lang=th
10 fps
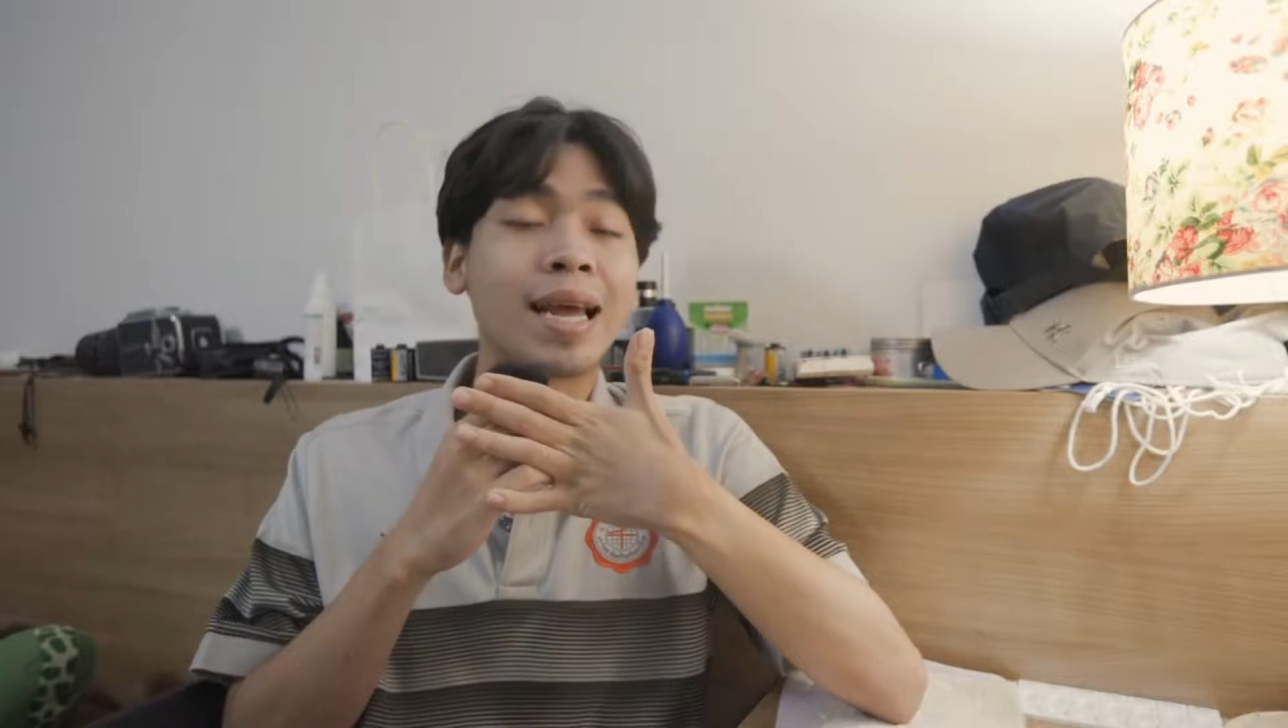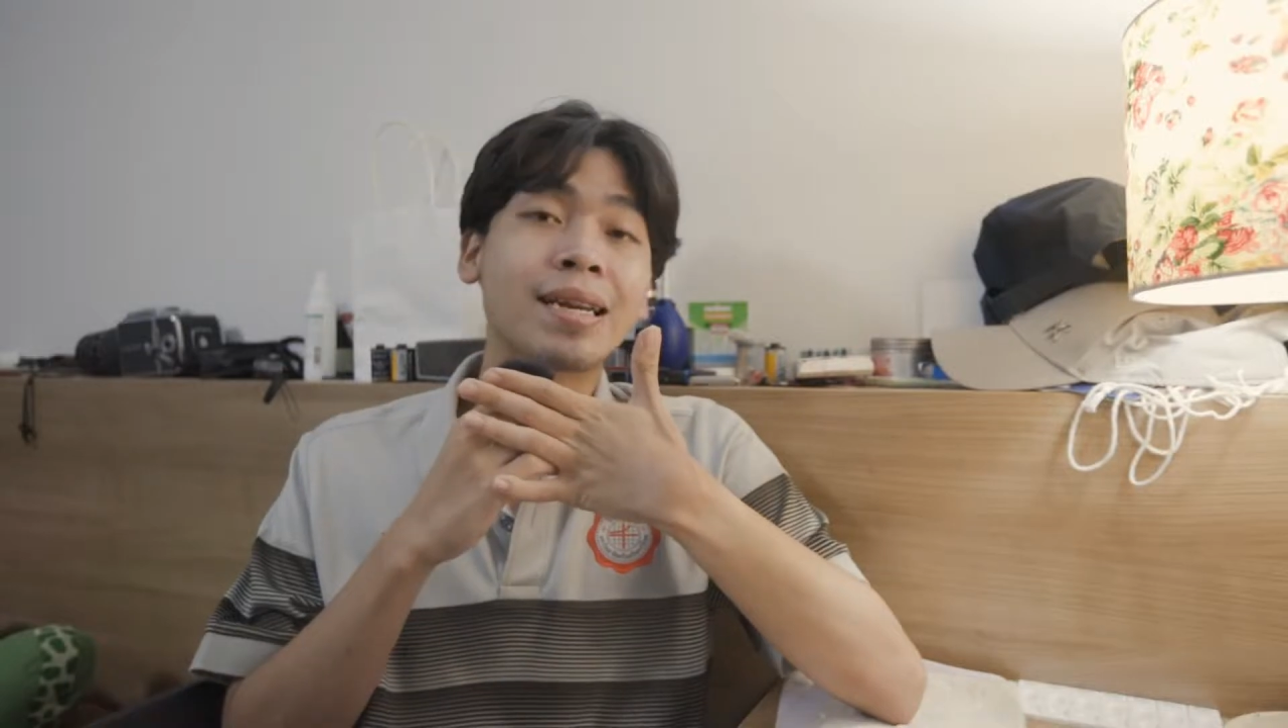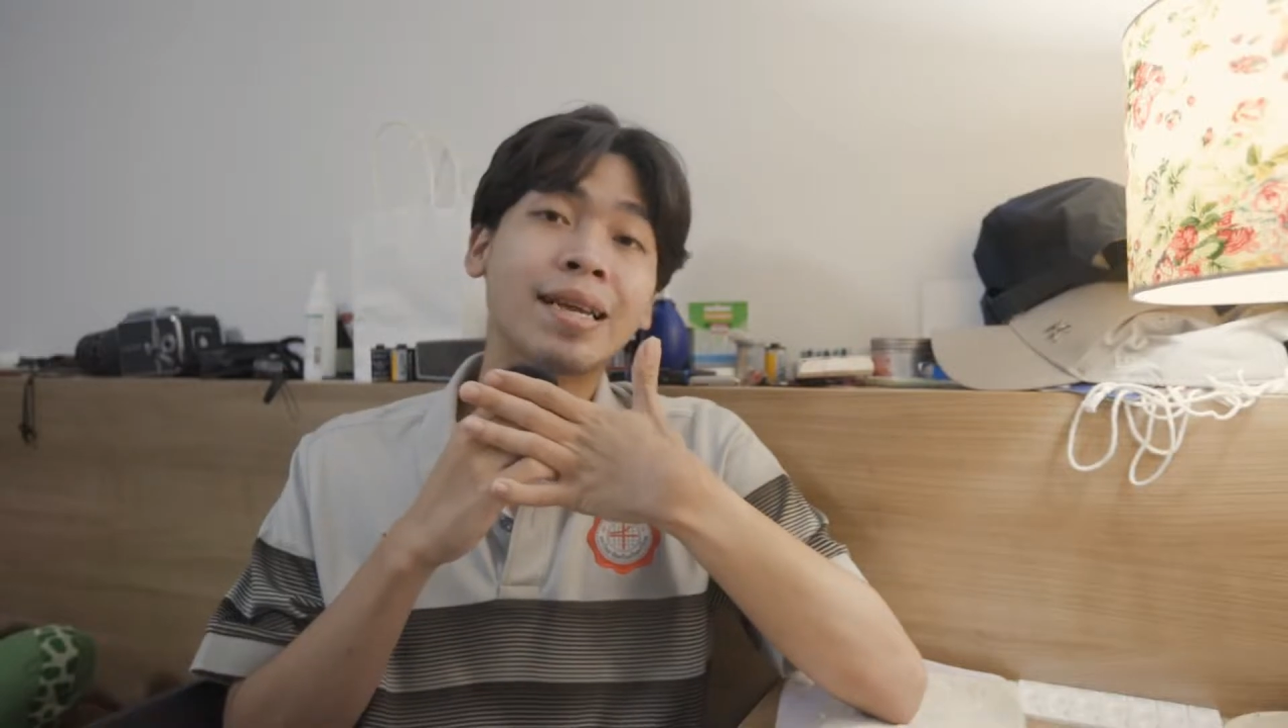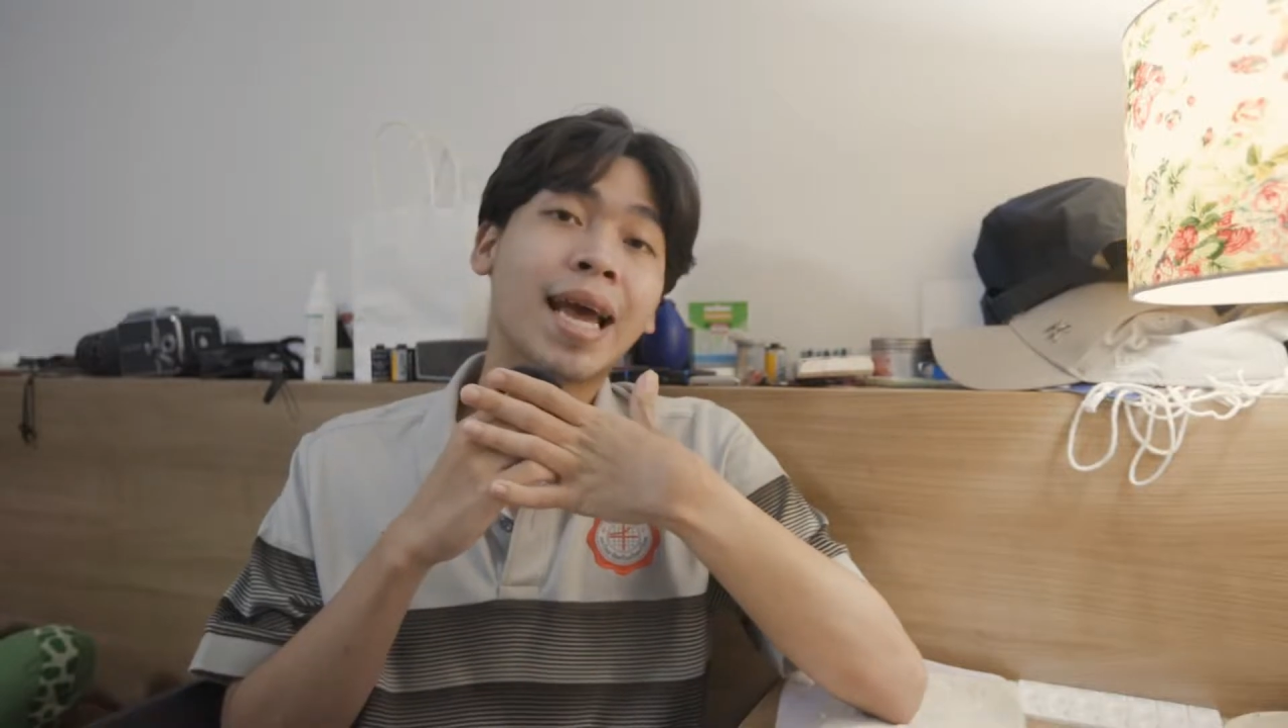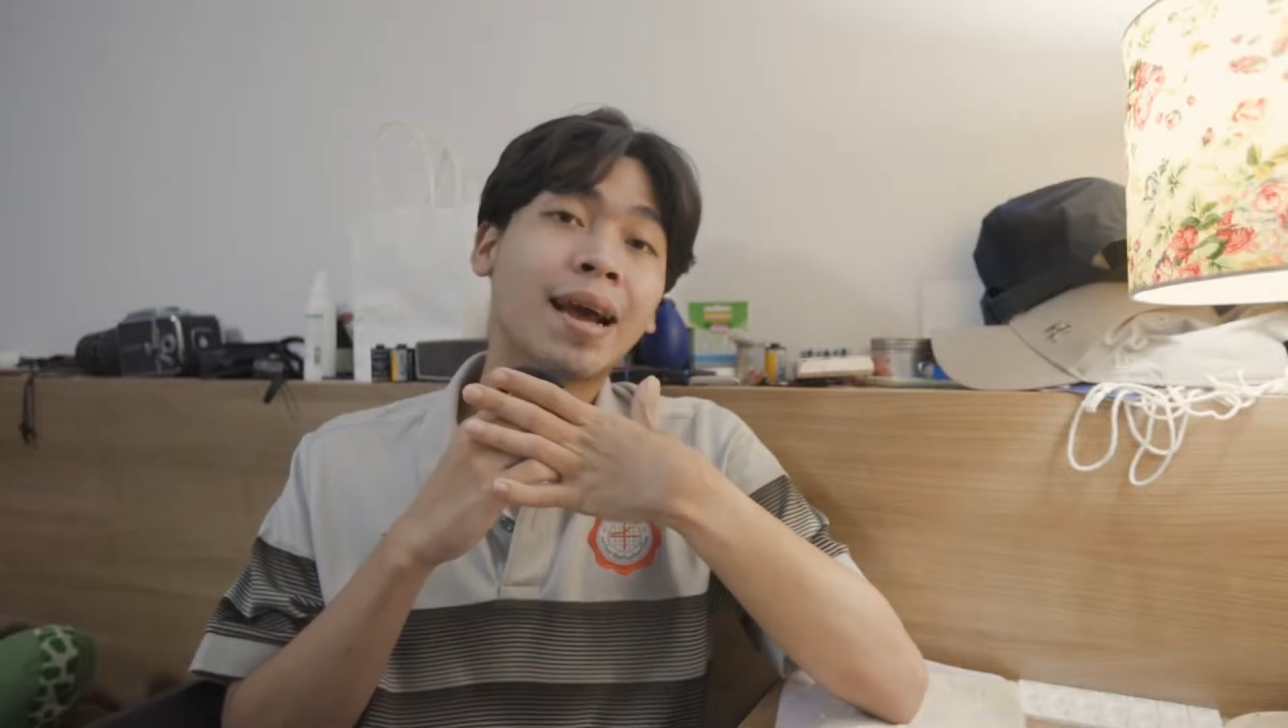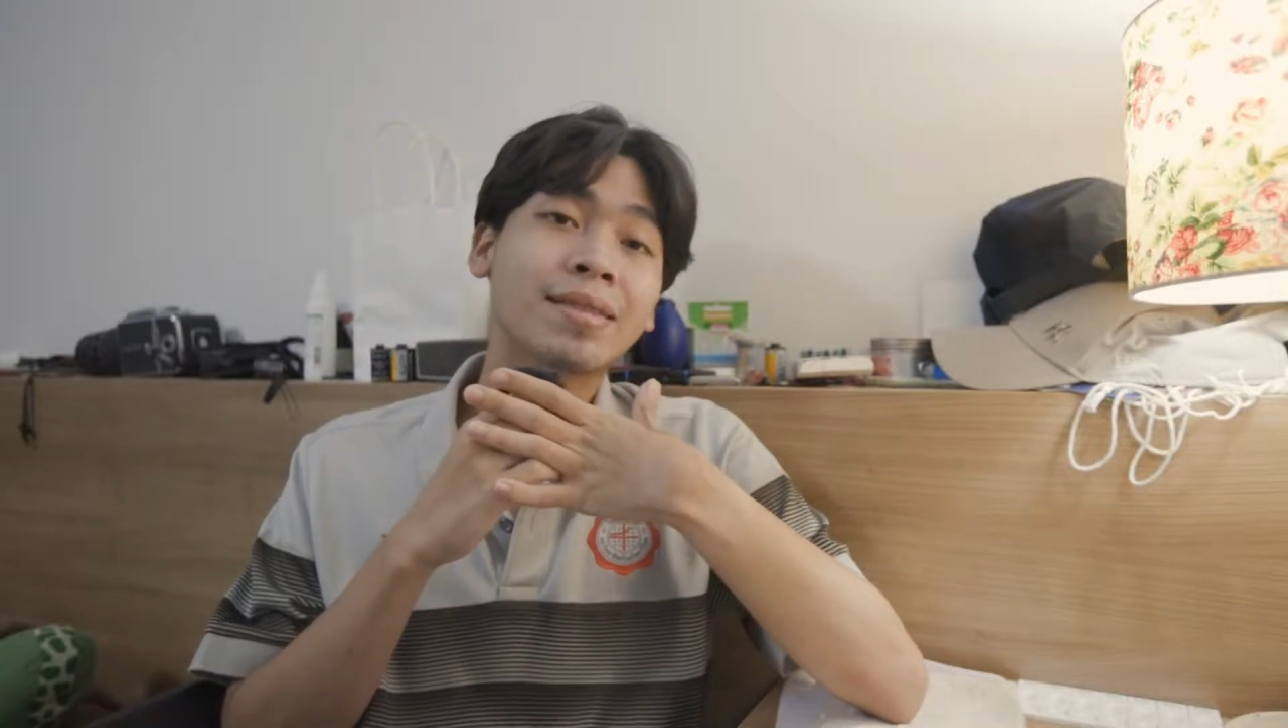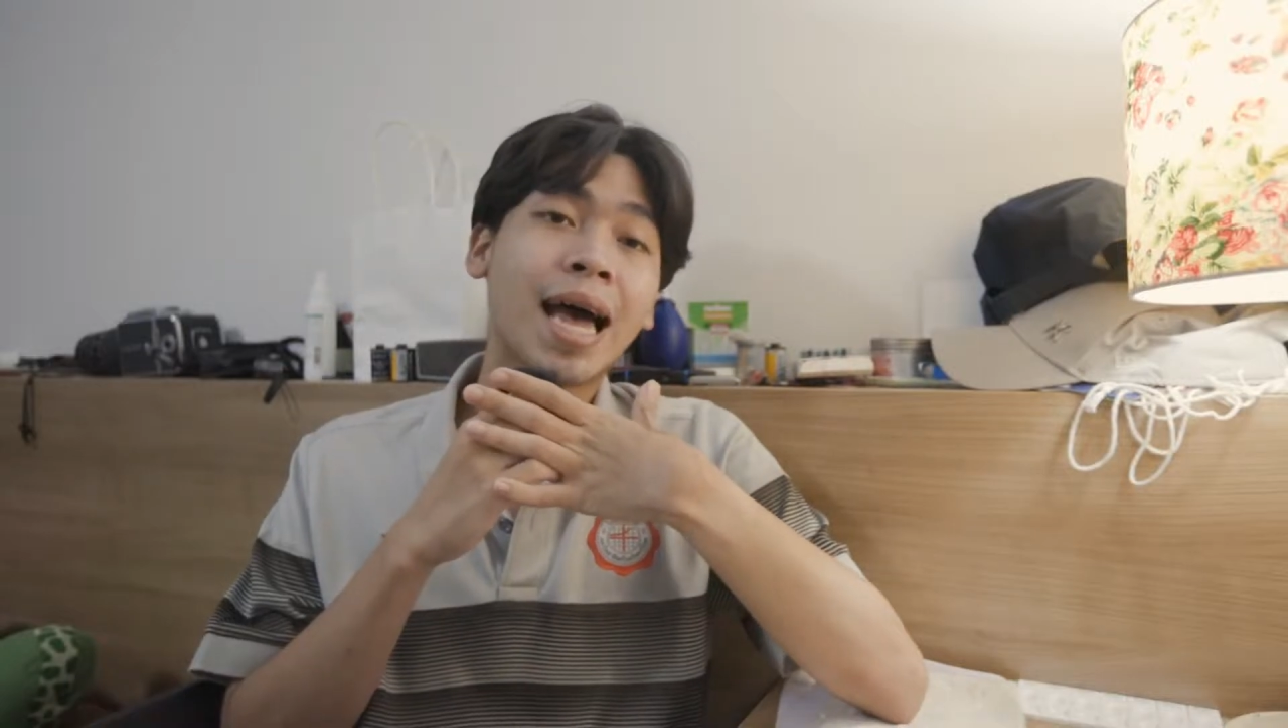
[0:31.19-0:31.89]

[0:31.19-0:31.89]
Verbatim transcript: กหรือใหญ่ก็